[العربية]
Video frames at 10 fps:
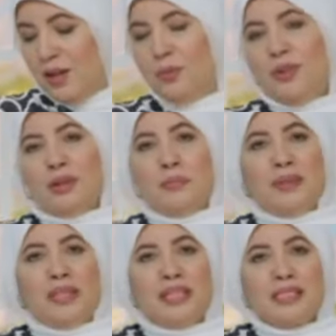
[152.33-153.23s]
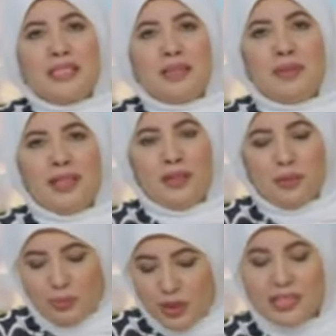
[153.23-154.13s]
وربنا يهدي الجميع يا
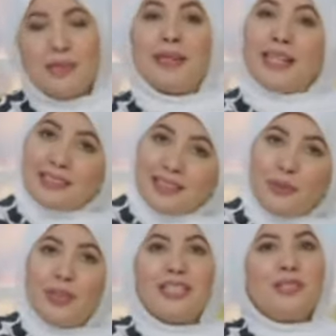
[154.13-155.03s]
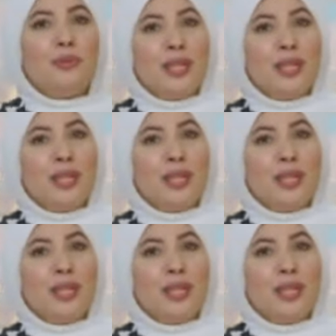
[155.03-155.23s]
رب ويهدي بناتنا ويهدي